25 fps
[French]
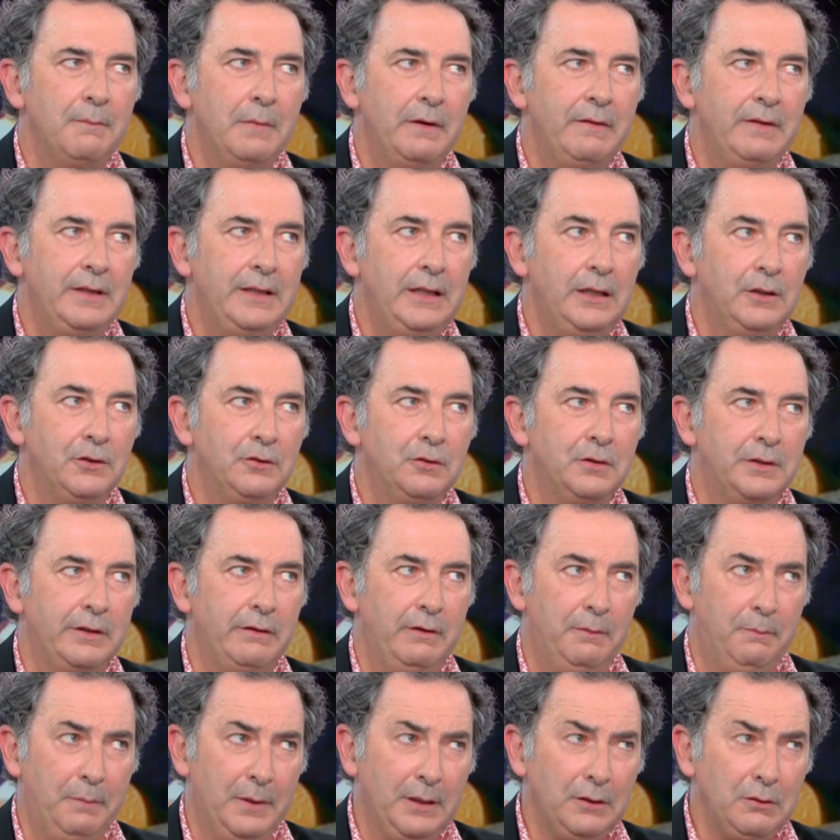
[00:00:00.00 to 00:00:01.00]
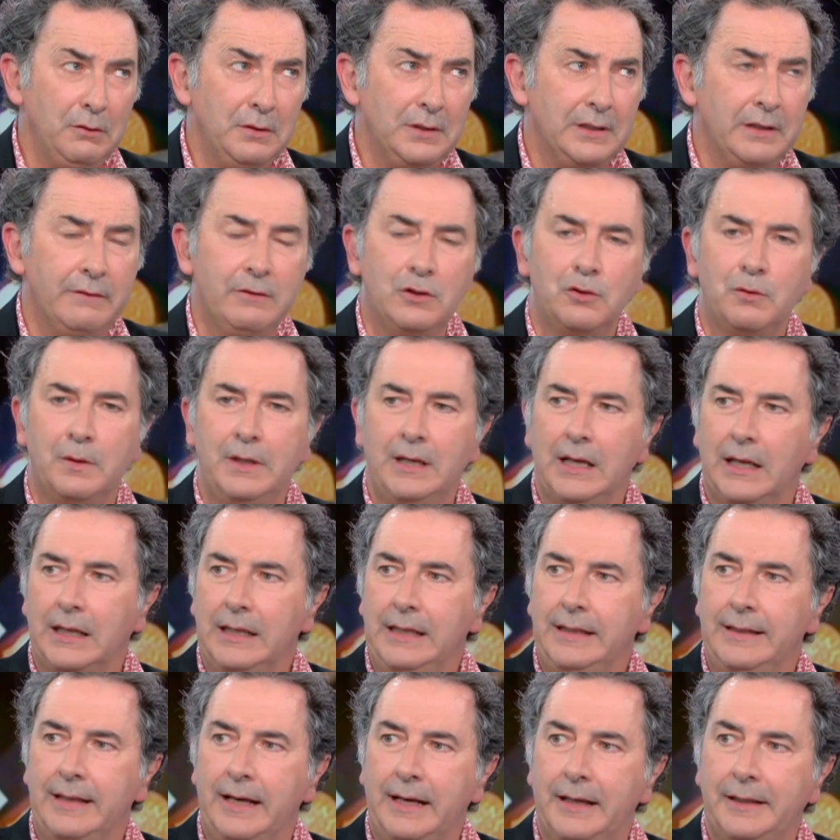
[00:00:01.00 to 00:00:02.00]
m'avait dit Je ne savais pas que tu savais jouer de la
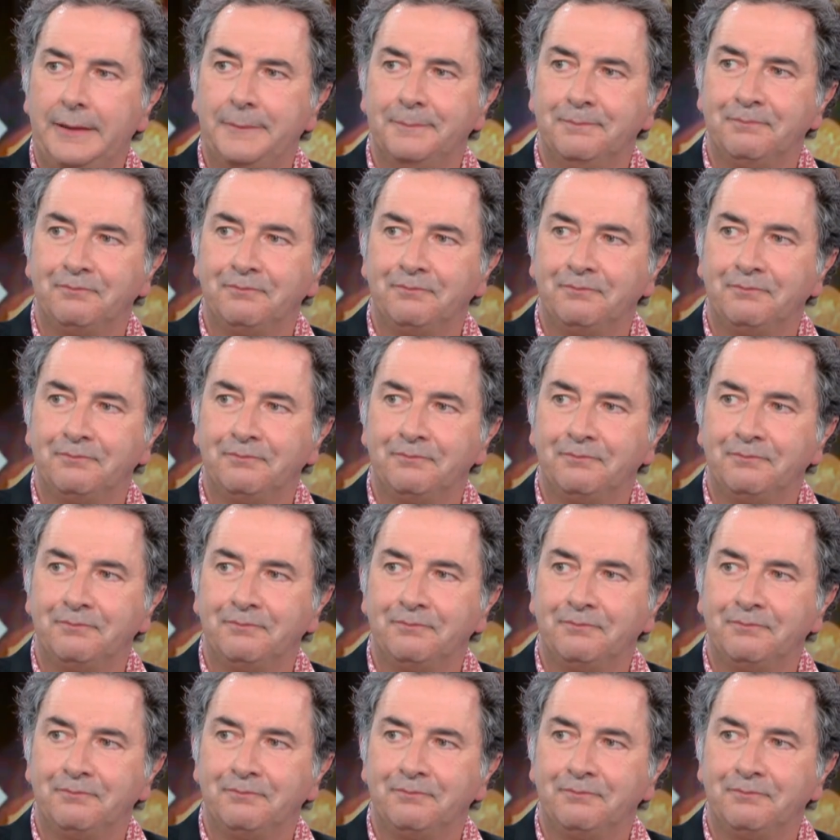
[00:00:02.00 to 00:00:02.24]
guitare.